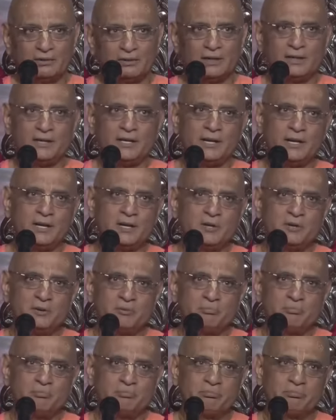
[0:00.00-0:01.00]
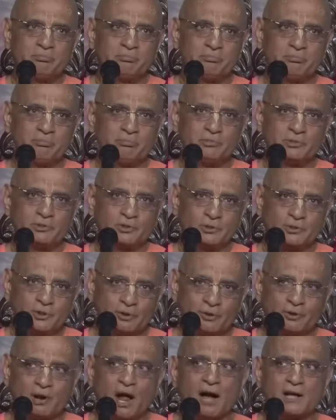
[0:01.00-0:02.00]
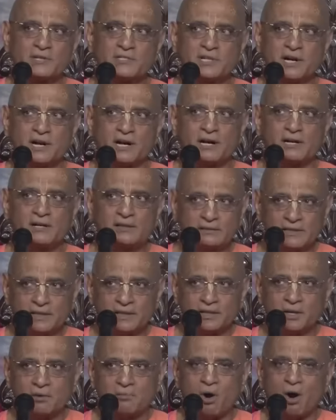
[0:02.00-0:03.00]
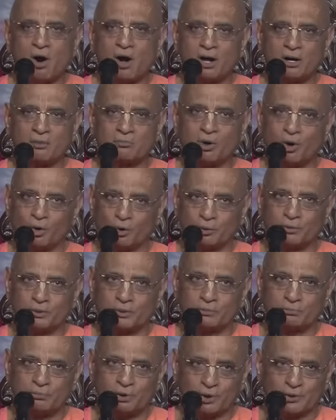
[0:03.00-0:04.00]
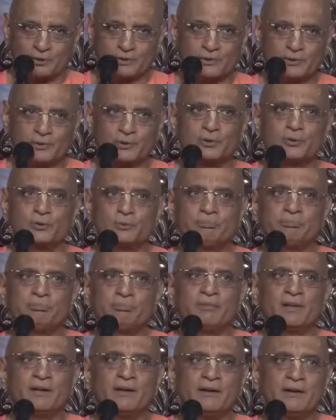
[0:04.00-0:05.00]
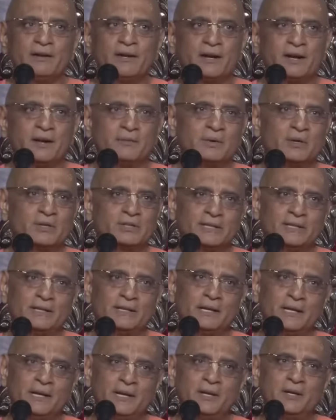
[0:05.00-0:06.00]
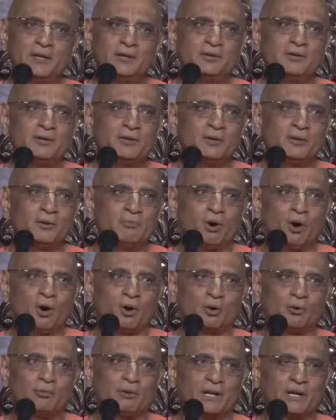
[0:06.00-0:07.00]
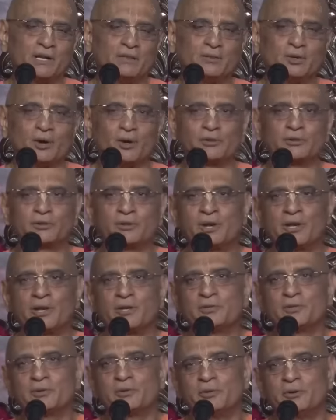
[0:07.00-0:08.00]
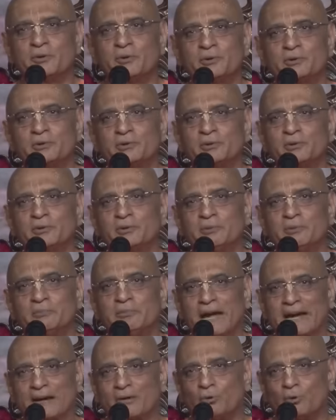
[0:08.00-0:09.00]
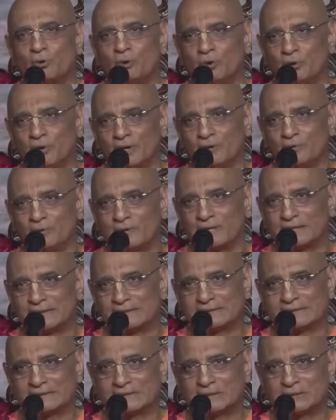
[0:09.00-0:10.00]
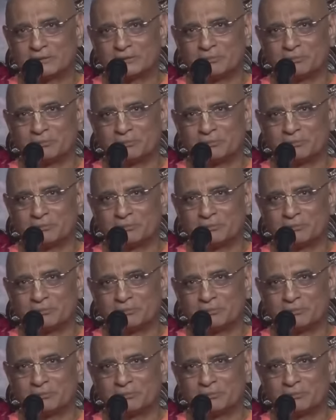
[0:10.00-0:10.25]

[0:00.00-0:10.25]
তিনি যদিও রাজা তিনি মহান ভগবত ভক্ত এবং তিনি ভগবানের দর্শনের জন্য অত্যন্ত ব্যাকুল হয়ে উঠেছেন